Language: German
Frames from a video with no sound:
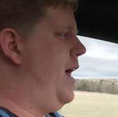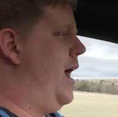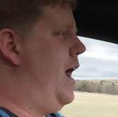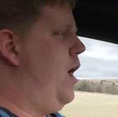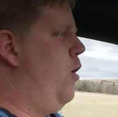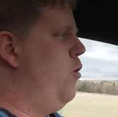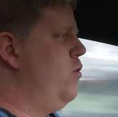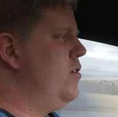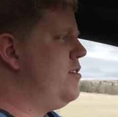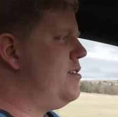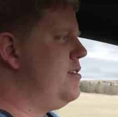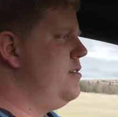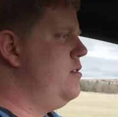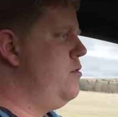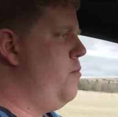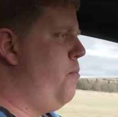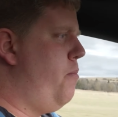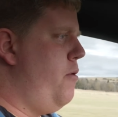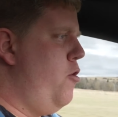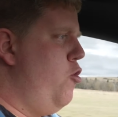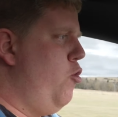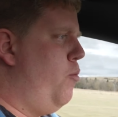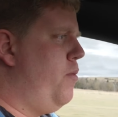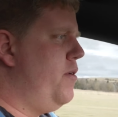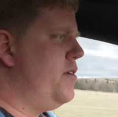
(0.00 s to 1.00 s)
Außen
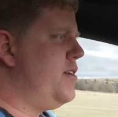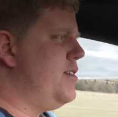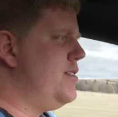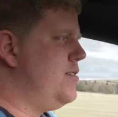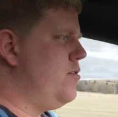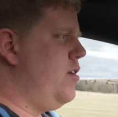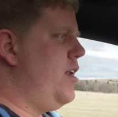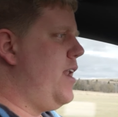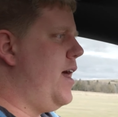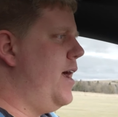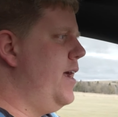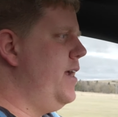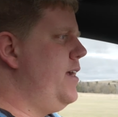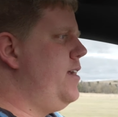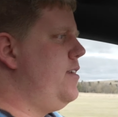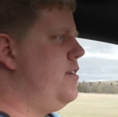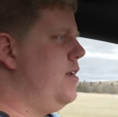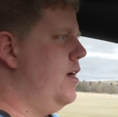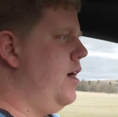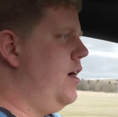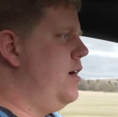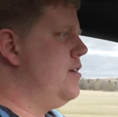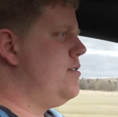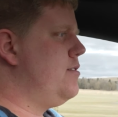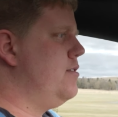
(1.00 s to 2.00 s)
blubbert er so leicht,
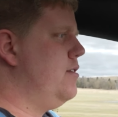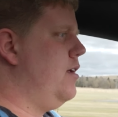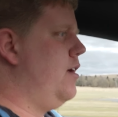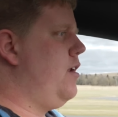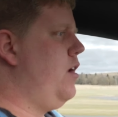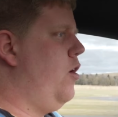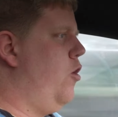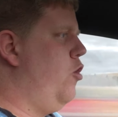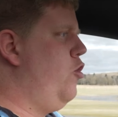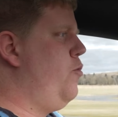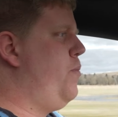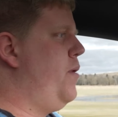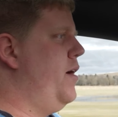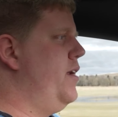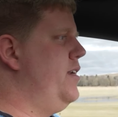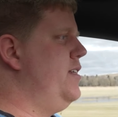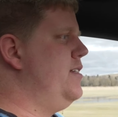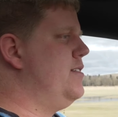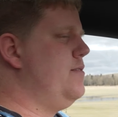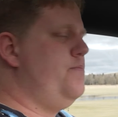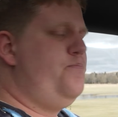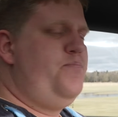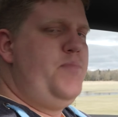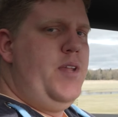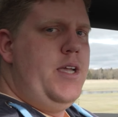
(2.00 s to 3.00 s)
ja, also dann auch bei
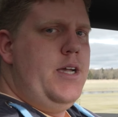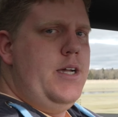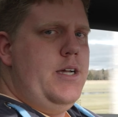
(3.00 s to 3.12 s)
diesen